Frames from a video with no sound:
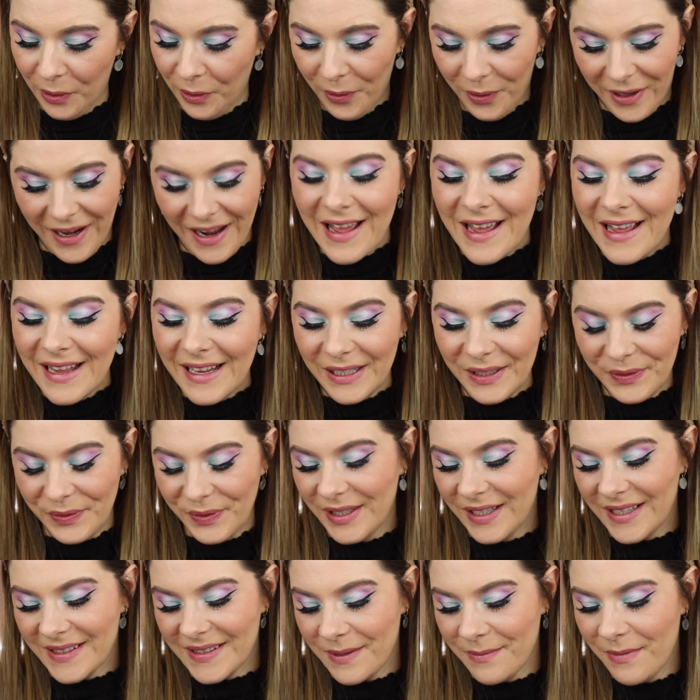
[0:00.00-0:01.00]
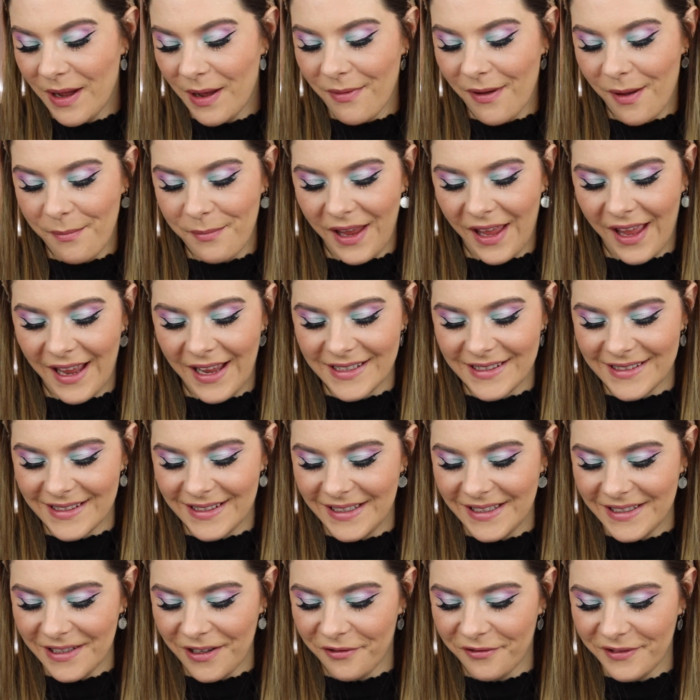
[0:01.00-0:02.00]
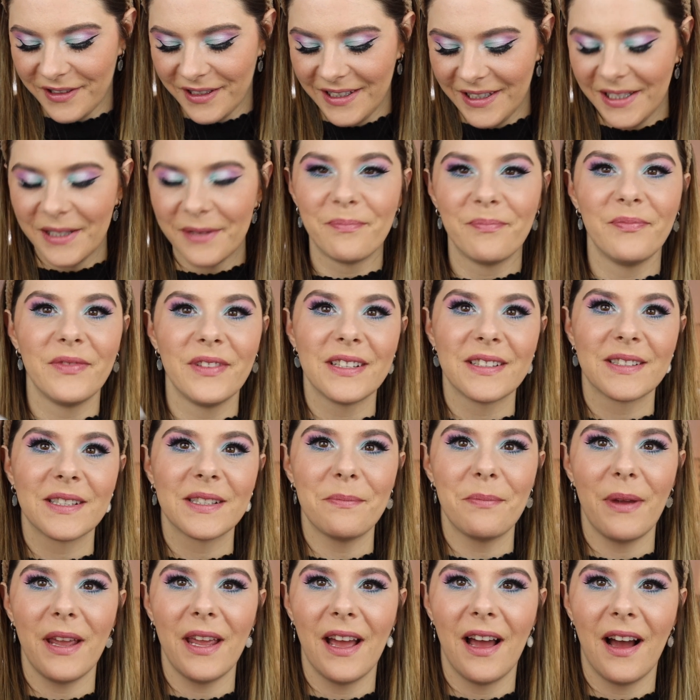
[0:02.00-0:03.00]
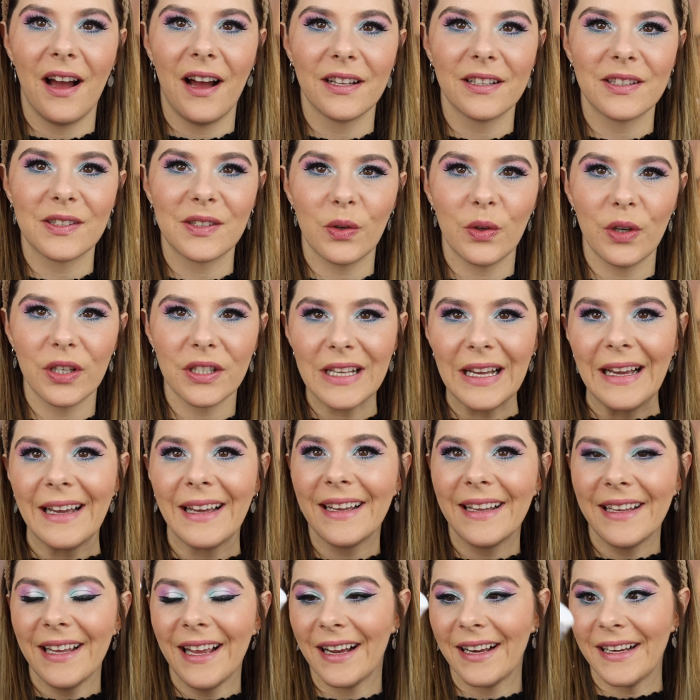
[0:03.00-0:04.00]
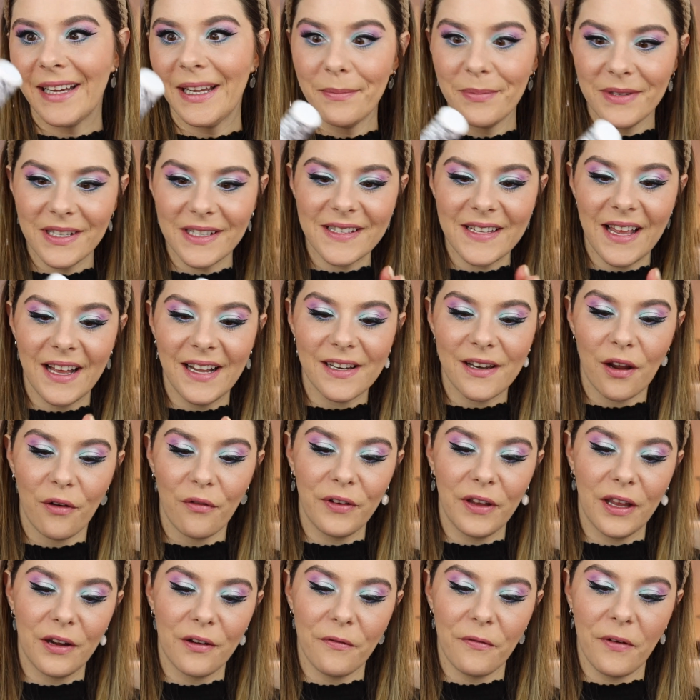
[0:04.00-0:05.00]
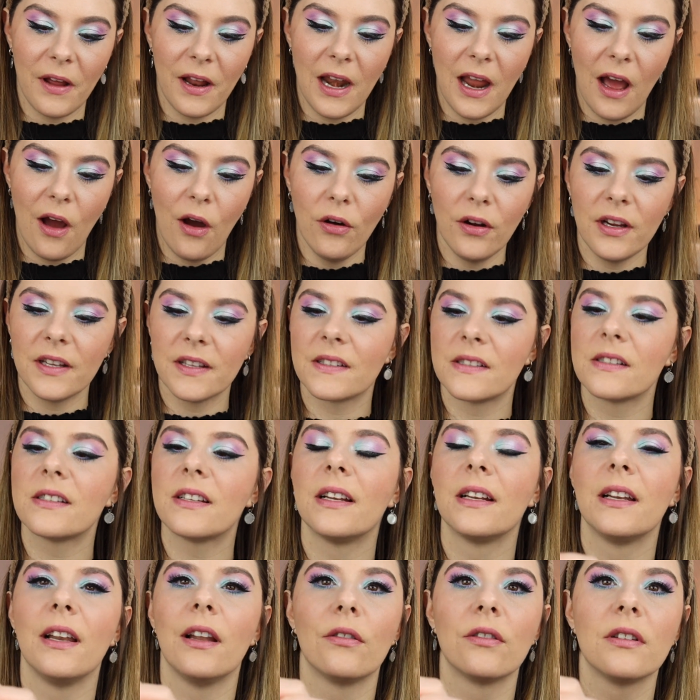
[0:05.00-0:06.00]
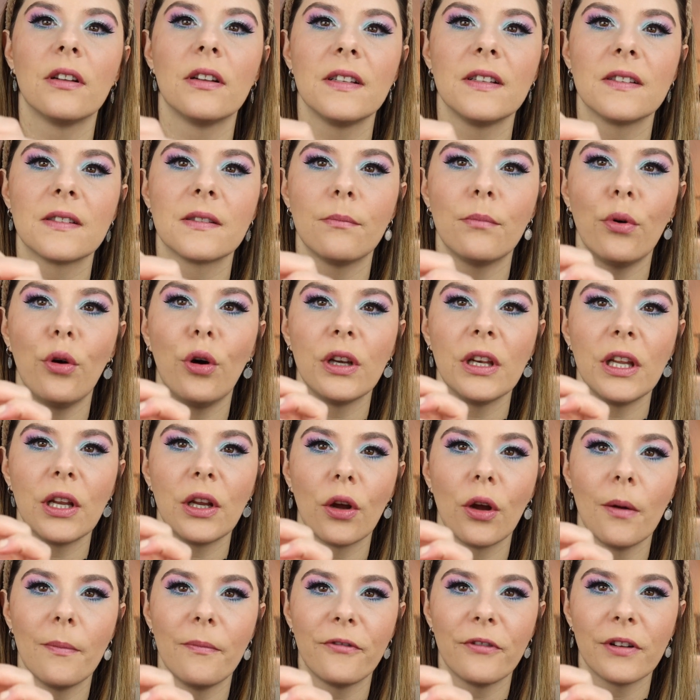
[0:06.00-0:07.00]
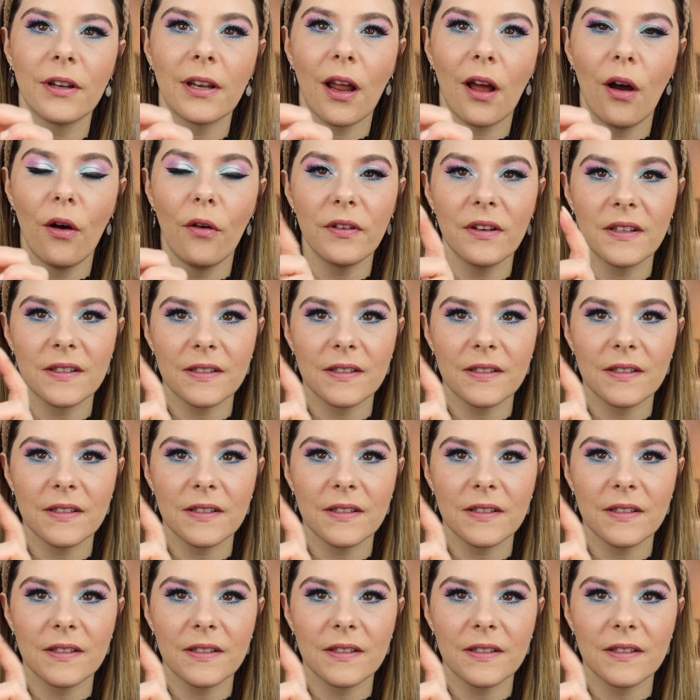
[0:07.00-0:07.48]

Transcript: Look. Ich finde das immer bei mir hässlich auf den Lippen, dieses pH-Zeugs. Ja, gibt es halt auf jeden Fall auch. Hier sind dann lauter diese Ponyköpfe drauf.